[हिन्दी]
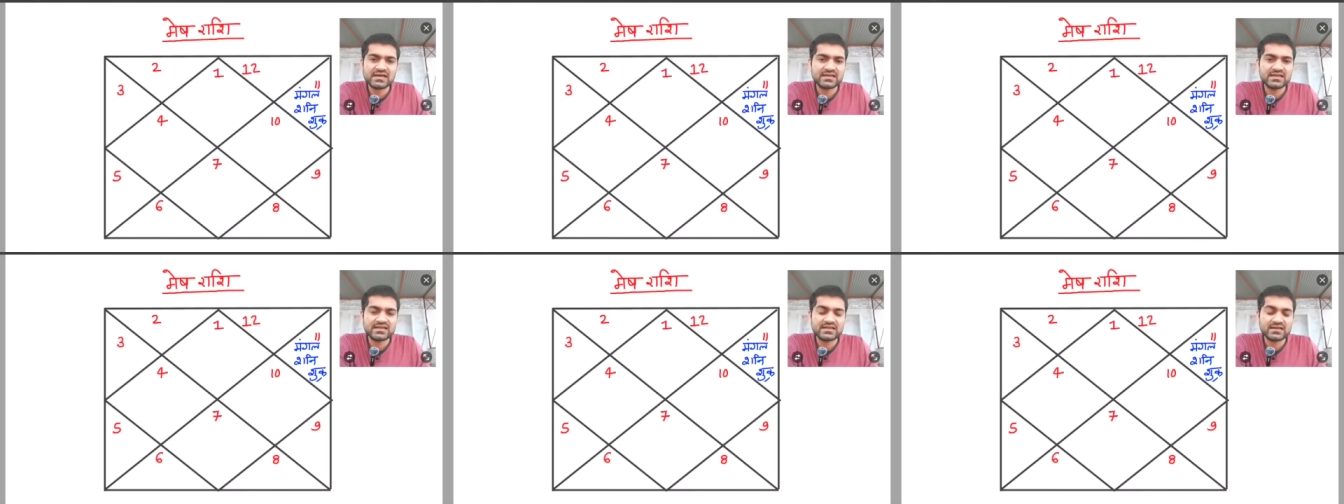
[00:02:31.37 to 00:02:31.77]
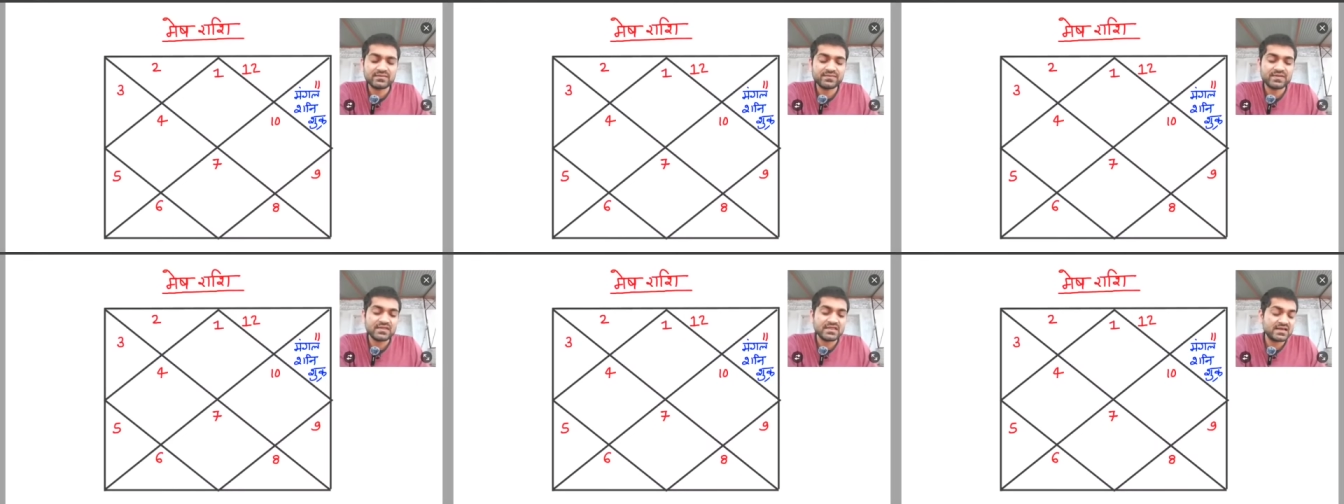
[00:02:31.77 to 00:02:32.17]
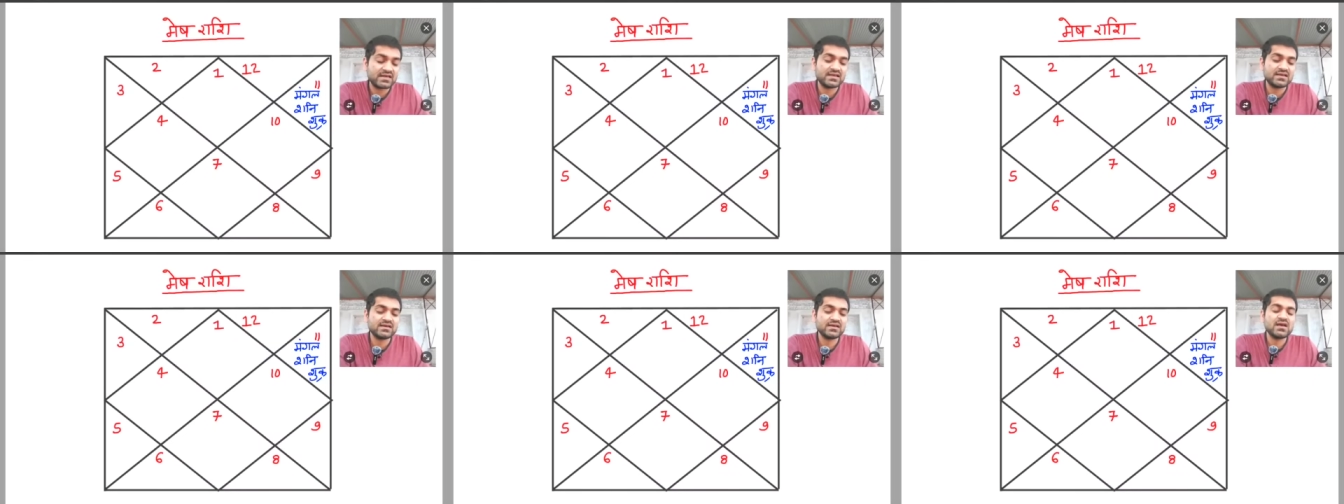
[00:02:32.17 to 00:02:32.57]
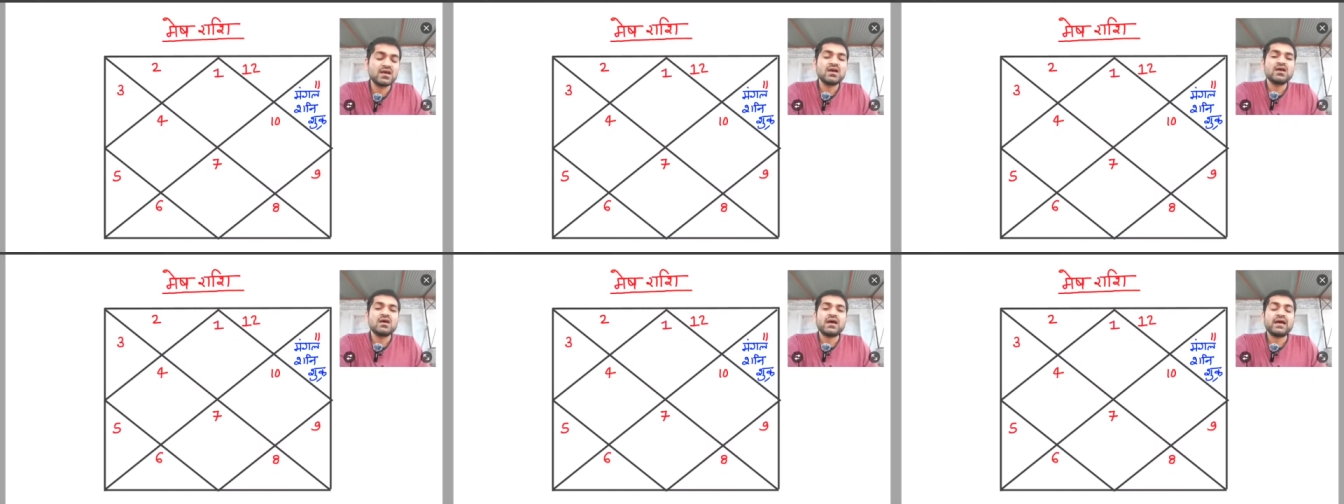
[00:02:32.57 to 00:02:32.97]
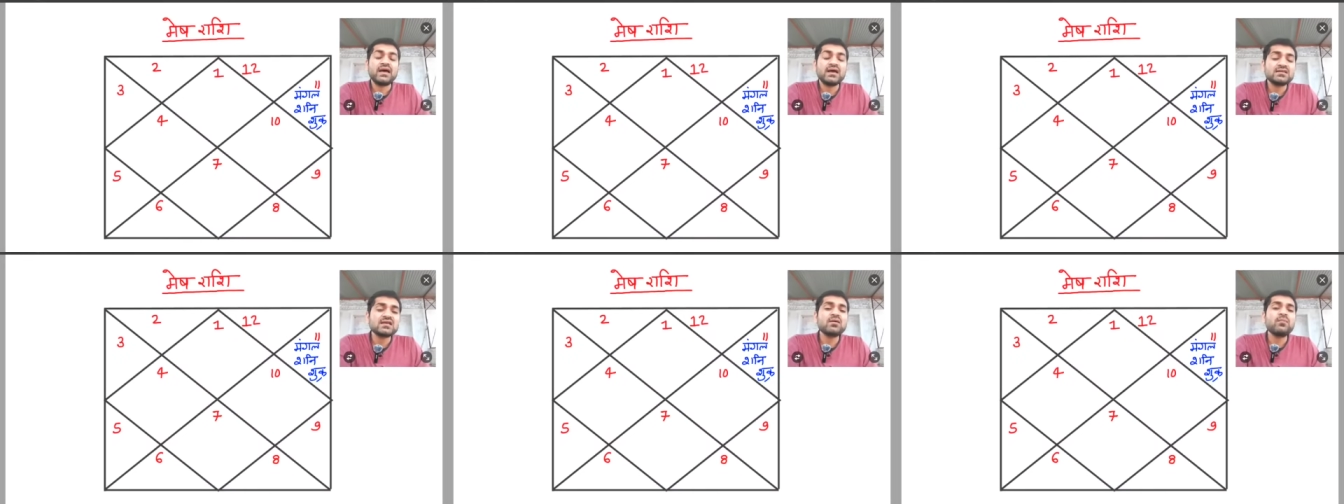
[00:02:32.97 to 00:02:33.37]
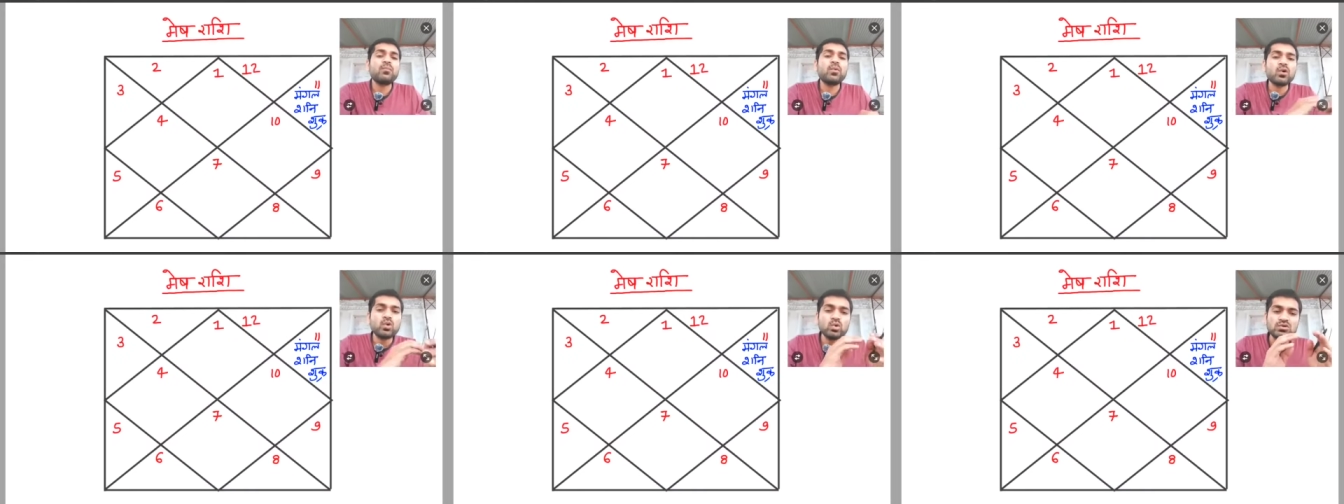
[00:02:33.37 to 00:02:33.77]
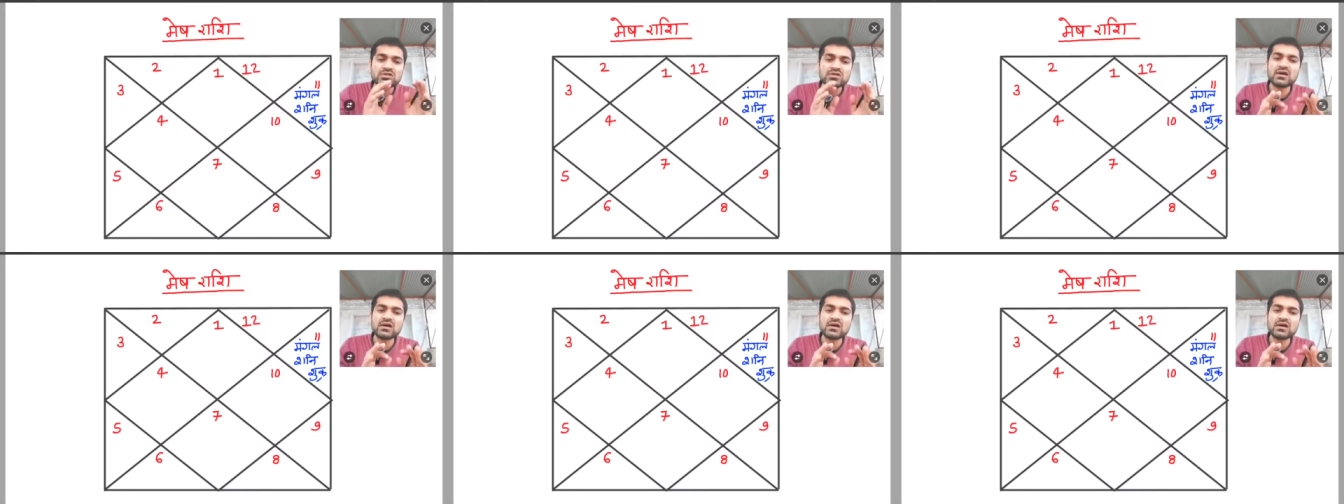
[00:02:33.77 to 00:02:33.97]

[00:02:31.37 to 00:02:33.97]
कर देते हैं देखिए ऐसा बहुत